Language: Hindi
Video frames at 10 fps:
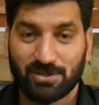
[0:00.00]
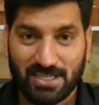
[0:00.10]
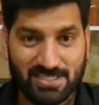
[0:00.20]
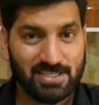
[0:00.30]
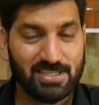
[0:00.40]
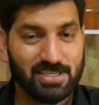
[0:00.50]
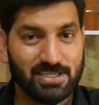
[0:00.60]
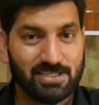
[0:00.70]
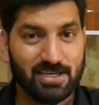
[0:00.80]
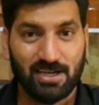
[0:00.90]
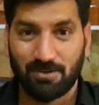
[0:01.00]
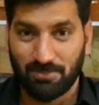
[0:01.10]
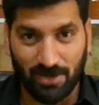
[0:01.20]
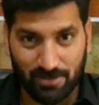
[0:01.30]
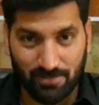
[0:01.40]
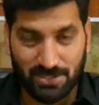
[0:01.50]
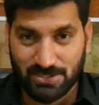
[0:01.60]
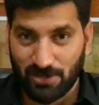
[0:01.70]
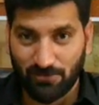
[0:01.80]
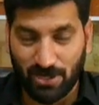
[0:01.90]
को टेस्ट किया जाता है बार बार
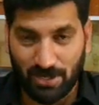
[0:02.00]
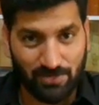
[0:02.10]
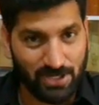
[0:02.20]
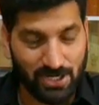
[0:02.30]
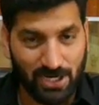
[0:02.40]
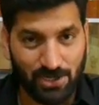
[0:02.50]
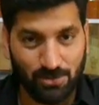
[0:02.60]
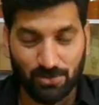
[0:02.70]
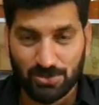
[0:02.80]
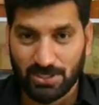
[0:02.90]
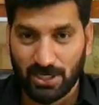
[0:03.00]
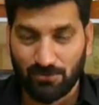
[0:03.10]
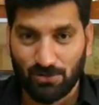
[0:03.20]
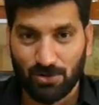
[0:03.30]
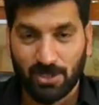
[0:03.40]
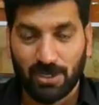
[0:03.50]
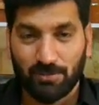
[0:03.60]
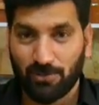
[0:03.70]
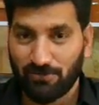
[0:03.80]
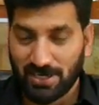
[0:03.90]
चाहे वो एम डी कैट हो चाहे वो
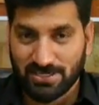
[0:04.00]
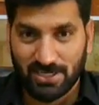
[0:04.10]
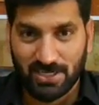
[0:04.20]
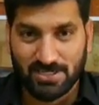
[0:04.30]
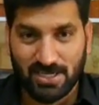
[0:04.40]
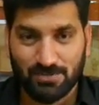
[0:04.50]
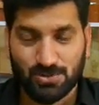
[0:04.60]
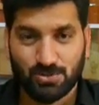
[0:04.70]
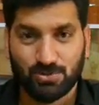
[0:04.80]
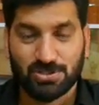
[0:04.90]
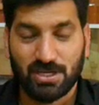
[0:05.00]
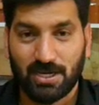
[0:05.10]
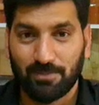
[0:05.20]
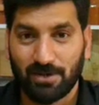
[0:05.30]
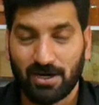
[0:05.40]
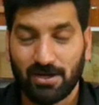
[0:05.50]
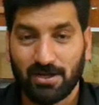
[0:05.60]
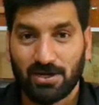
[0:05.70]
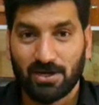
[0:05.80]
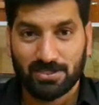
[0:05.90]
प्रोफेशनल एग्ज़ाम्स हों चाहे आपका
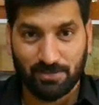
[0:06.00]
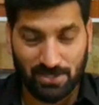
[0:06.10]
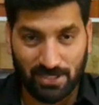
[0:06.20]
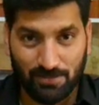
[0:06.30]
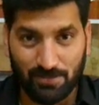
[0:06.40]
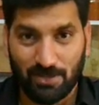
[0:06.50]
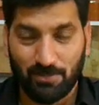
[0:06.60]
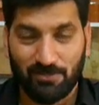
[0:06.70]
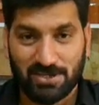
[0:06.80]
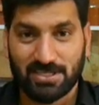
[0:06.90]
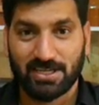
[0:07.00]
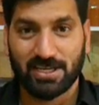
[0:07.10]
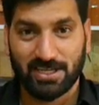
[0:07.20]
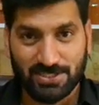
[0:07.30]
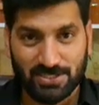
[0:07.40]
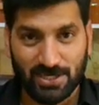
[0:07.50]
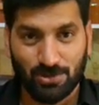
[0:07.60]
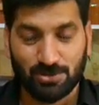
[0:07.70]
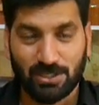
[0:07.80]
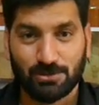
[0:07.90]
जब ये प्रोफेशनल करियर स्टार्ट
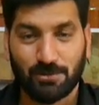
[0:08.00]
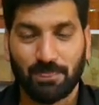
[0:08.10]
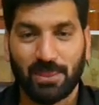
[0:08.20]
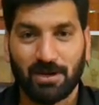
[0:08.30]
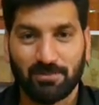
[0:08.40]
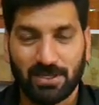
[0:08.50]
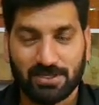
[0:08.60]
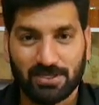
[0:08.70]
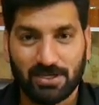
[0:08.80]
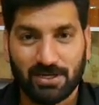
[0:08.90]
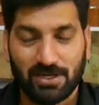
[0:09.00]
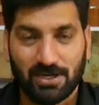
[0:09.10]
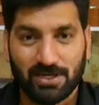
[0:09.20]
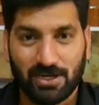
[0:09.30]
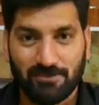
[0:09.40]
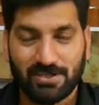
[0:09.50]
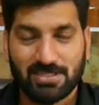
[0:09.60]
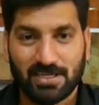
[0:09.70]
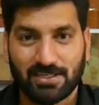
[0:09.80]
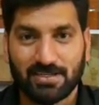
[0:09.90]
होता है तो आपके अंदर काफ़ी
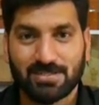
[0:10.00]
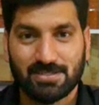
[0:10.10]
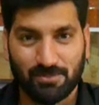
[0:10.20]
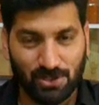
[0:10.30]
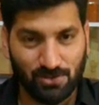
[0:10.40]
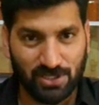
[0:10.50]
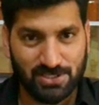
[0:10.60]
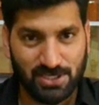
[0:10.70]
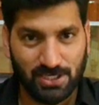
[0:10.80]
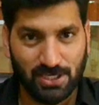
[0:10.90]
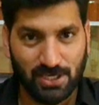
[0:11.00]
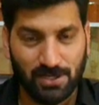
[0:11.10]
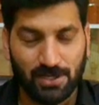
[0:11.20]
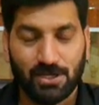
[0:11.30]
ज़्यादा सब्र होना चाहिए